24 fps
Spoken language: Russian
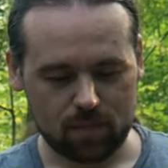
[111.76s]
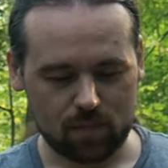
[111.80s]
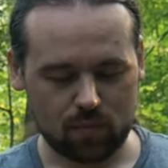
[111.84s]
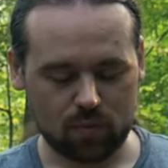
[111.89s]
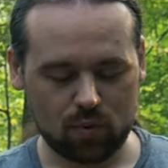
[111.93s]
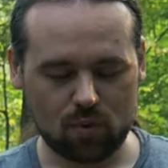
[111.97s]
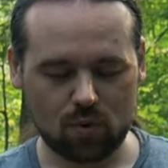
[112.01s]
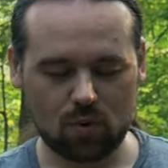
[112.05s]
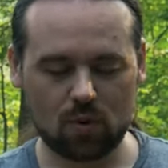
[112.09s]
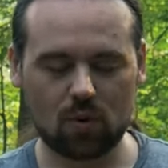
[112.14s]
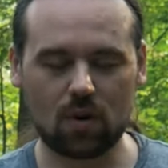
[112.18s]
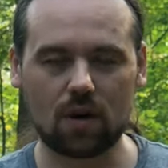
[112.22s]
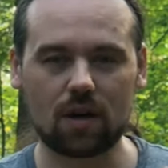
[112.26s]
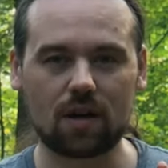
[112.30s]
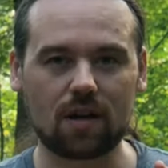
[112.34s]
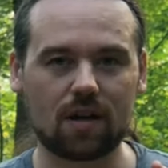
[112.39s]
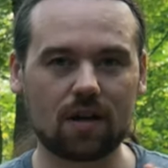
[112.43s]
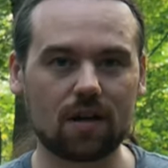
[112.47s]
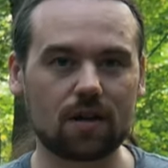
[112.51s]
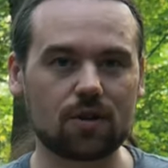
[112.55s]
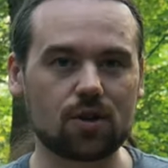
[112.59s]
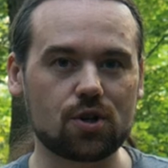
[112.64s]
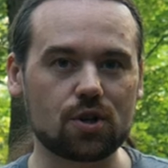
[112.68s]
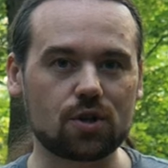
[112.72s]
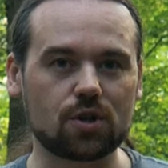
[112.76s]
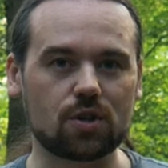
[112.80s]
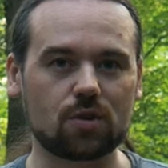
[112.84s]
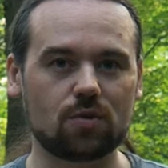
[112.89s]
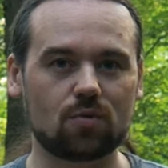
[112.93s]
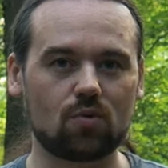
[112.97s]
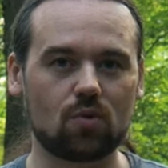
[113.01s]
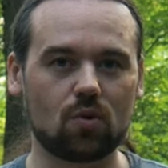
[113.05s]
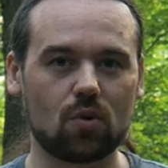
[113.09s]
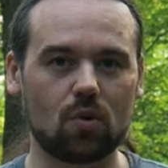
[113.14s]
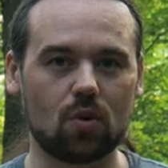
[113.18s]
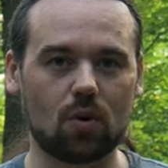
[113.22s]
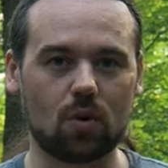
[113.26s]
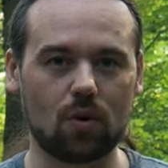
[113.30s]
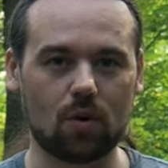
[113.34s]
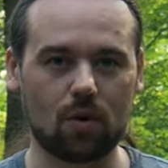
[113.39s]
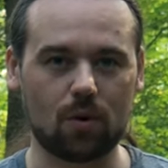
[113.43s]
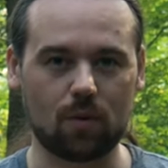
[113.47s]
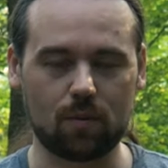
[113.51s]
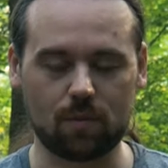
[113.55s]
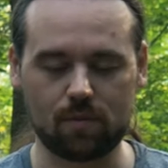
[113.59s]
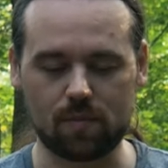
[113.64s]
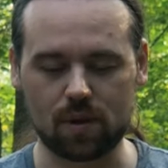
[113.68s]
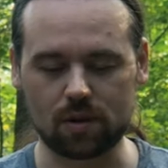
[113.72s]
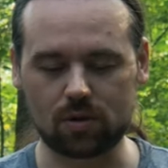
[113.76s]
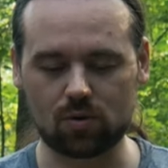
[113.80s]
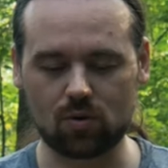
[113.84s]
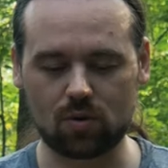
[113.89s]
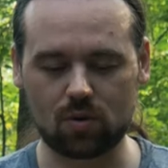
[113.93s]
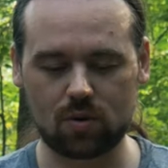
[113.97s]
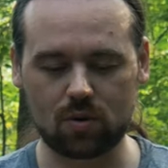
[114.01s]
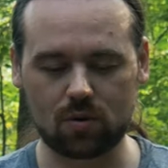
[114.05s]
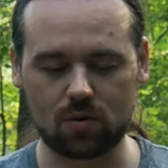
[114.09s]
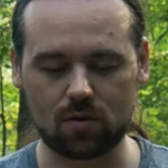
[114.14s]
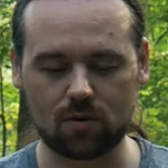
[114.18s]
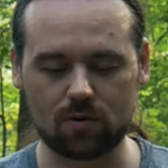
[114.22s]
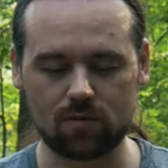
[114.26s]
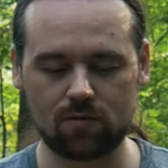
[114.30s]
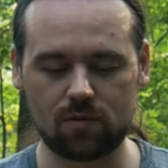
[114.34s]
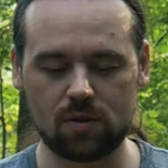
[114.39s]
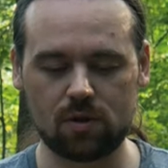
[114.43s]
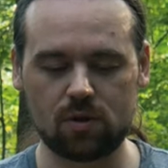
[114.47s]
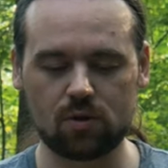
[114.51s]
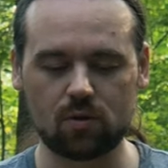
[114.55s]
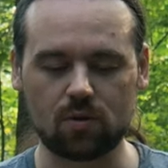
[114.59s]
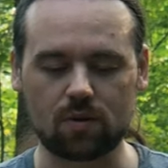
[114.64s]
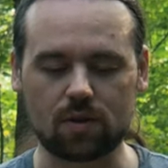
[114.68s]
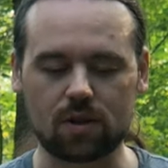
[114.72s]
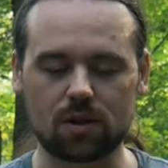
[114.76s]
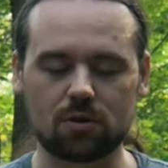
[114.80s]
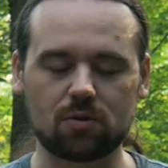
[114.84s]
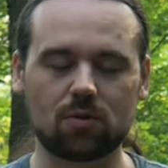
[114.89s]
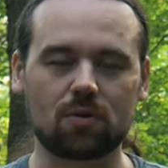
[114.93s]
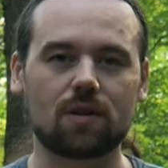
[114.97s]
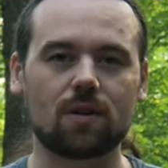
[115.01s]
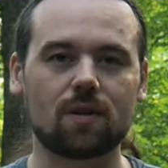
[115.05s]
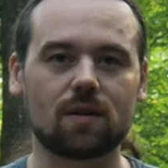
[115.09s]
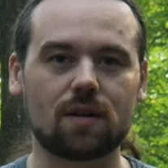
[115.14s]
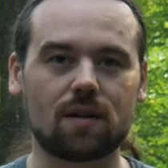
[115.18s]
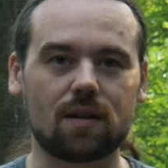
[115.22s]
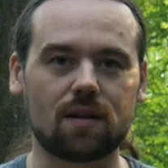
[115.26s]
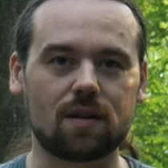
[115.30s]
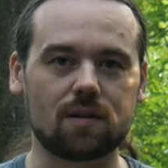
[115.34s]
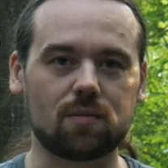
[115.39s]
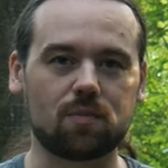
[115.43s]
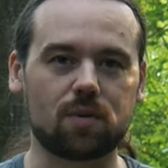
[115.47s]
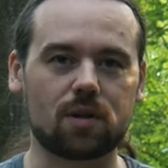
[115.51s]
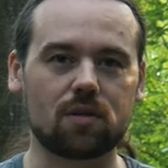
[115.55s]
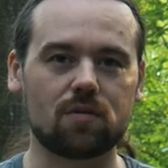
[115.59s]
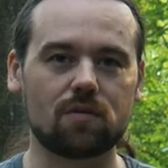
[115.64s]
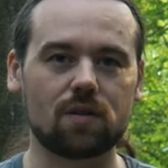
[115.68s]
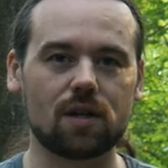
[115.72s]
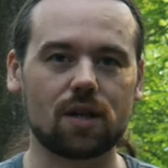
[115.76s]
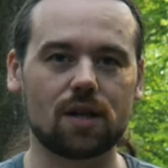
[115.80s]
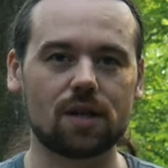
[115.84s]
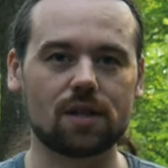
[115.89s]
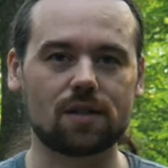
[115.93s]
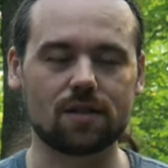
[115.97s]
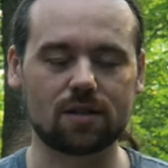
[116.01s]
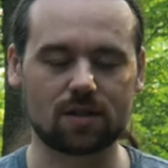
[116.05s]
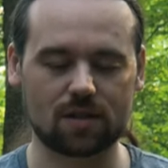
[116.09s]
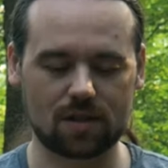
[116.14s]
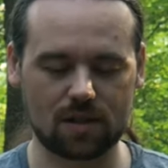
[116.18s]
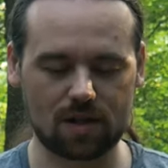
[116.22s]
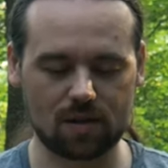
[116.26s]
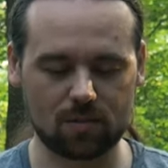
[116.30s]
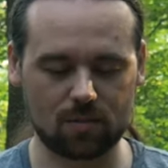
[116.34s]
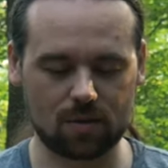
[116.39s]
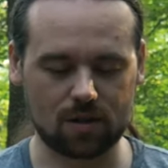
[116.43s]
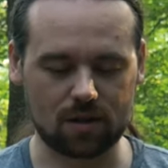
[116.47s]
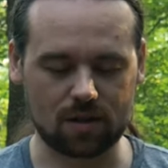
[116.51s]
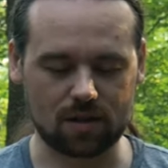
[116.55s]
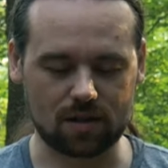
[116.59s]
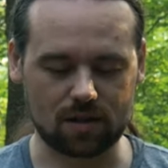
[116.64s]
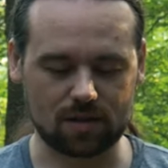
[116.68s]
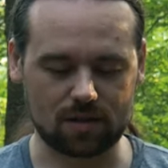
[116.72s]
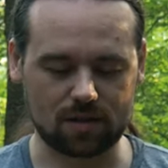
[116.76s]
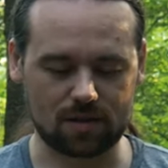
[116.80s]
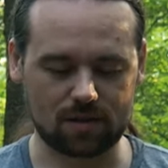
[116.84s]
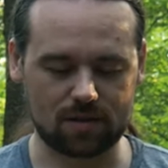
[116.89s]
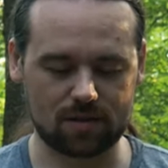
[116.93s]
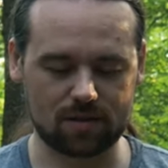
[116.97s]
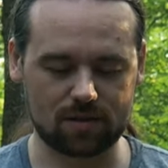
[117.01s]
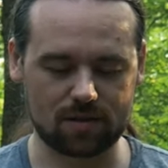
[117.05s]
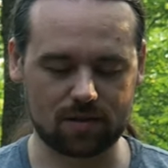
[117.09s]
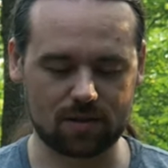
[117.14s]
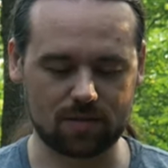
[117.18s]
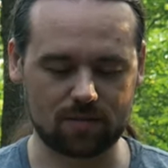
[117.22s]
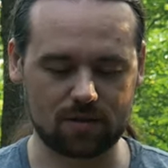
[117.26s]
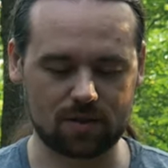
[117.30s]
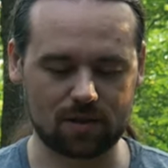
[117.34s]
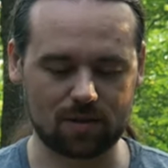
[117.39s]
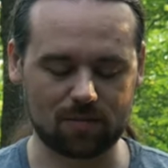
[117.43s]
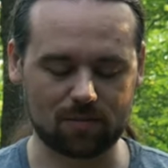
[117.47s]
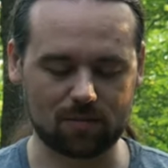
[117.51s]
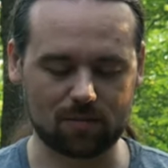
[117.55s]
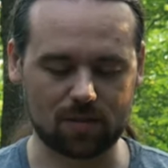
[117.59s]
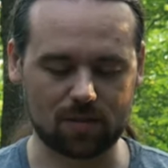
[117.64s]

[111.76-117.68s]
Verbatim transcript: по качеству потокового видео, которое отправляется с камеры, не совсем